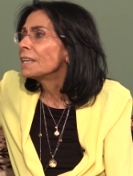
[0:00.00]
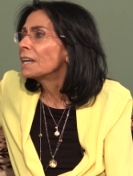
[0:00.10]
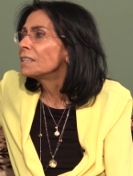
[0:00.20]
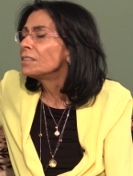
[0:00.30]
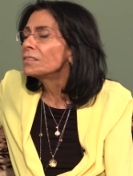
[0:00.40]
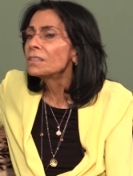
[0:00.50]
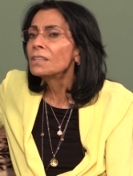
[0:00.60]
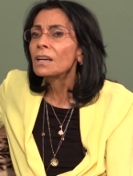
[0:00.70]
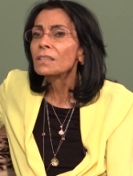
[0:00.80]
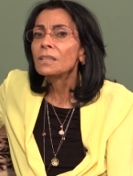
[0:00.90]
Yani insan
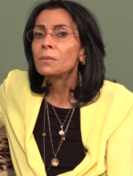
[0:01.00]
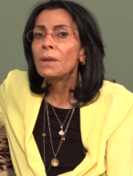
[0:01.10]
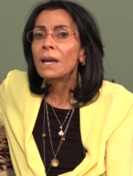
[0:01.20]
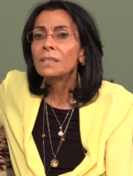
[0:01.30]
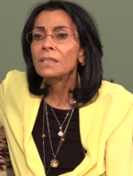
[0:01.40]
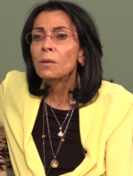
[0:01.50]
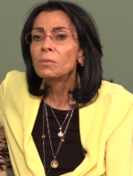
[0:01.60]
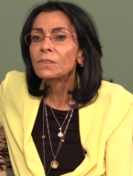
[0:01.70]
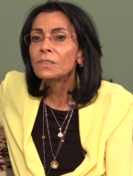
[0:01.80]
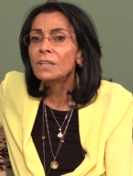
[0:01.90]
hakları
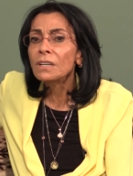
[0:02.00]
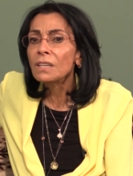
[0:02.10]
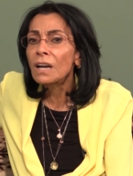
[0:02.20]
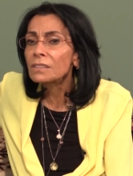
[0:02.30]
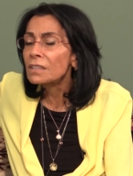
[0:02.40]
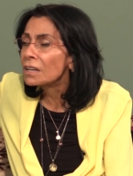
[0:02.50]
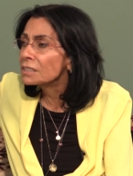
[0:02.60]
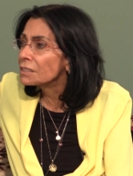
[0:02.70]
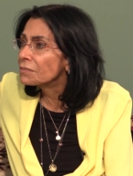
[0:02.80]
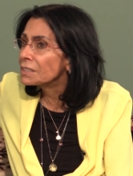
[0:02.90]
beyannamesi ne kadar
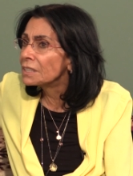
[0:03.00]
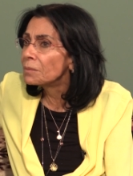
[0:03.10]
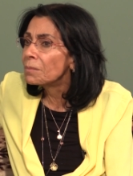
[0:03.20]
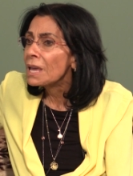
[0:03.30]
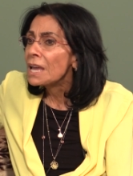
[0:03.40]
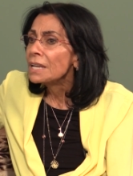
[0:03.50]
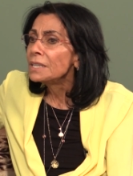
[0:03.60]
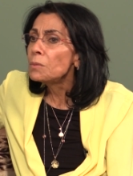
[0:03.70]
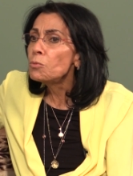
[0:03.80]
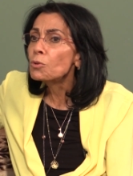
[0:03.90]
taltif edilip
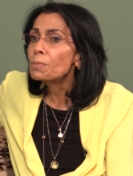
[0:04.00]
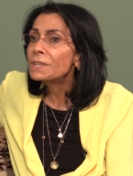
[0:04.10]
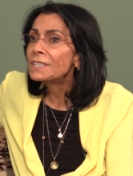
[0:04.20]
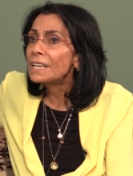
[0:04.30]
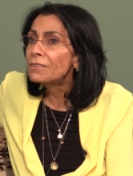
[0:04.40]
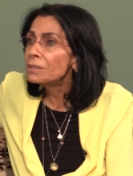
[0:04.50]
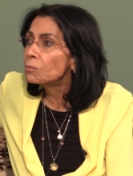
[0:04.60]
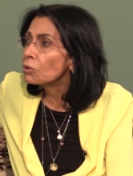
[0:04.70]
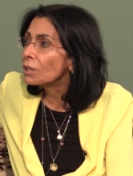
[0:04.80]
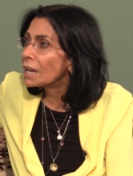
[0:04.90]
ne büyük bir
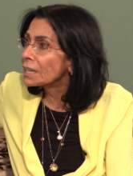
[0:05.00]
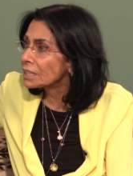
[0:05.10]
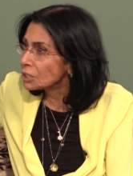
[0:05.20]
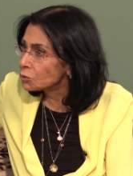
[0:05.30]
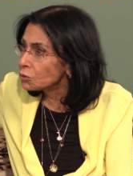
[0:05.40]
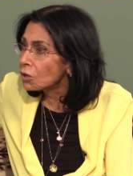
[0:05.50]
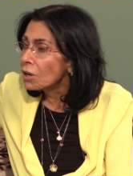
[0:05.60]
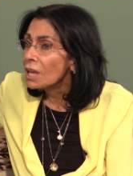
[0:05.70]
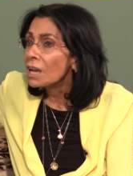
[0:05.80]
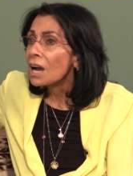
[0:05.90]
devrim olarak geçiyor
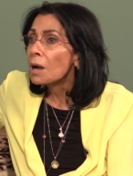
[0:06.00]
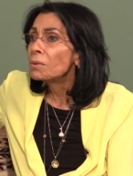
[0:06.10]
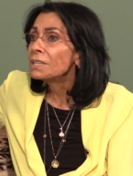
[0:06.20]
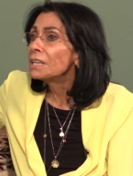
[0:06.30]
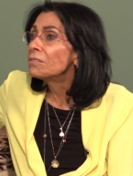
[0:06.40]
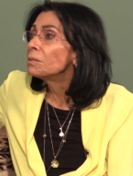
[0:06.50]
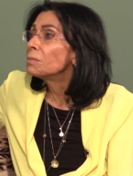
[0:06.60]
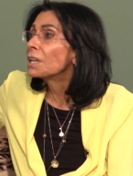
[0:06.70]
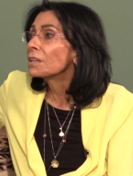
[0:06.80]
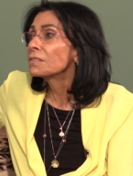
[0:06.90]
ama
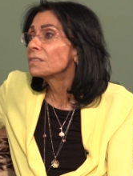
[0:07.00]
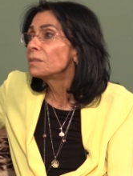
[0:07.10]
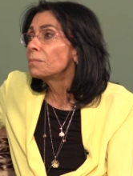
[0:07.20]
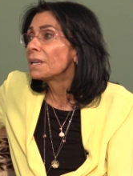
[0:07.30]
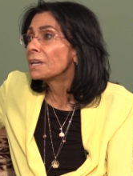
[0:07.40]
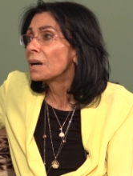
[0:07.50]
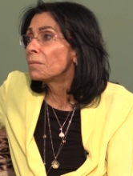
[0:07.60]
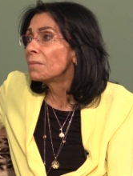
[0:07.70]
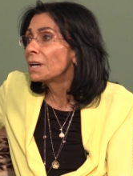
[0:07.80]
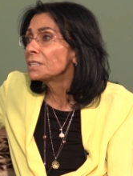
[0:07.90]
devrimin aslını
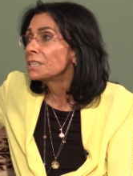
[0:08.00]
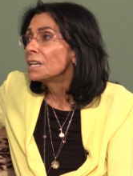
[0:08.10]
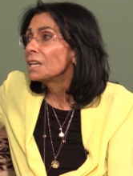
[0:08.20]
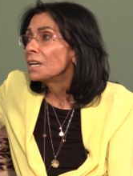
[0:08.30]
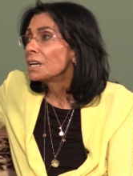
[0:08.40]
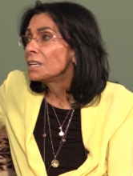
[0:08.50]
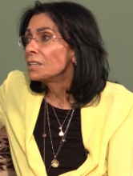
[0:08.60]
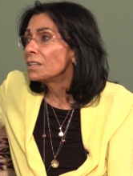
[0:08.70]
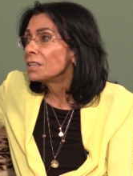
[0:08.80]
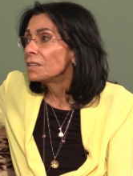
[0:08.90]
peygamber e,
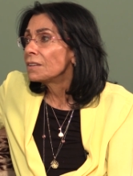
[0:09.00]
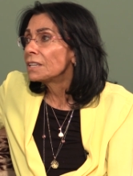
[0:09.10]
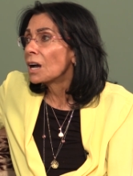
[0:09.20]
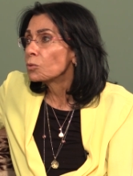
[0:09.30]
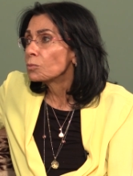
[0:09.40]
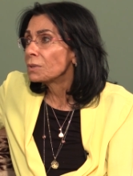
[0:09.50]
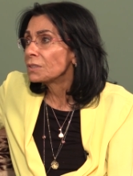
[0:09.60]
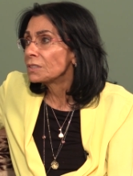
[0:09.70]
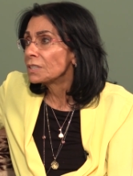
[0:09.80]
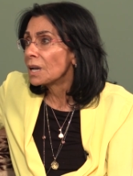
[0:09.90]
e, veda
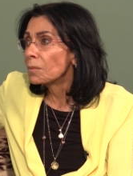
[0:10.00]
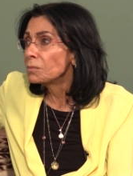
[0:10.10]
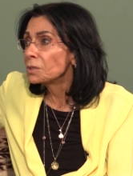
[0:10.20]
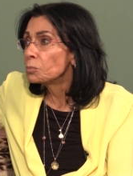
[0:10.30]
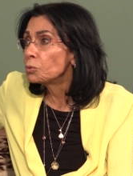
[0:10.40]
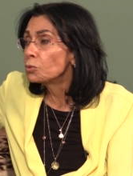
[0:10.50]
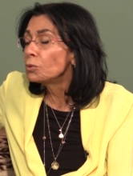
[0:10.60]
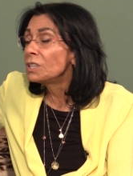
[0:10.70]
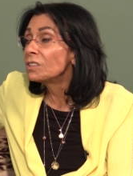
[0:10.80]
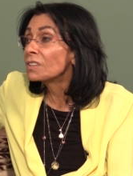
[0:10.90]
hutbesinde yapmış.
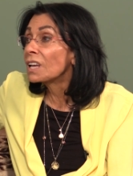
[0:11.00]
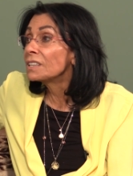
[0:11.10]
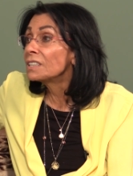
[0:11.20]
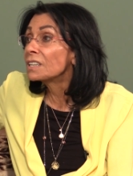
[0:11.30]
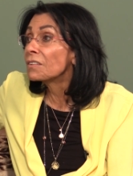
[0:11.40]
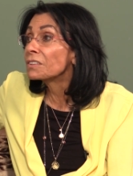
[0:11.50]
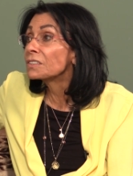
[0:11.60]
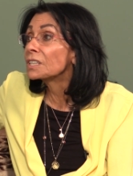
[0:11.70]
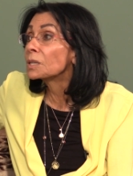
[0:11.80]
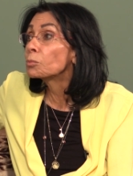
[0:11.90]
Bütün hmm. insanlığın
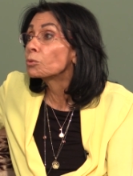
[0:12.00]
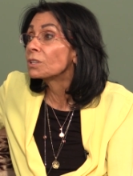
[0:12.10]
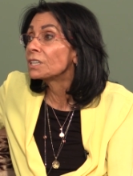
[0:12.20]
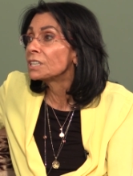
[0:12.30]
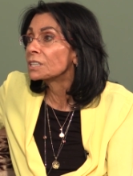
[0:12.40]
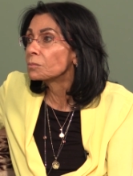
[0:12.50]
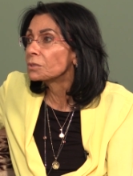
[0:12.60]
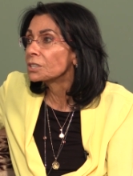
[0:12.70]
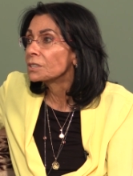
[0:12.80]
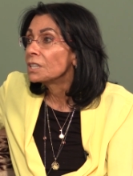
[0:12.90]
kafasındaki putları
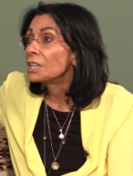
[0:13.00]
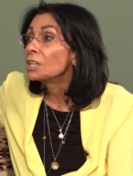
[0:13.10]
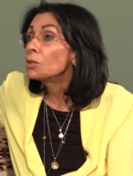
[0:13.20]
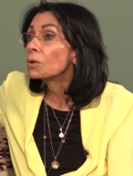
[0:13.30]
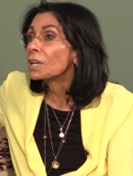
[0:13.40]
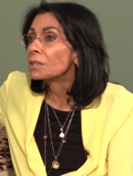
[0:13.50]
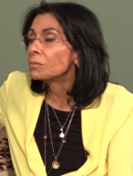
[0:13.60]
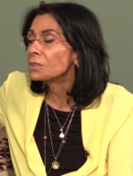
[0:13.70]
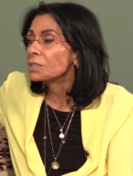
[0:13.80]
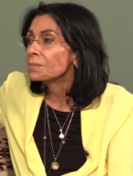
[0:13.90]
yıkmış, yok
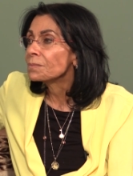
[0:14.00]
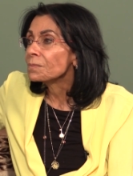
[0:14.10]
etmiş.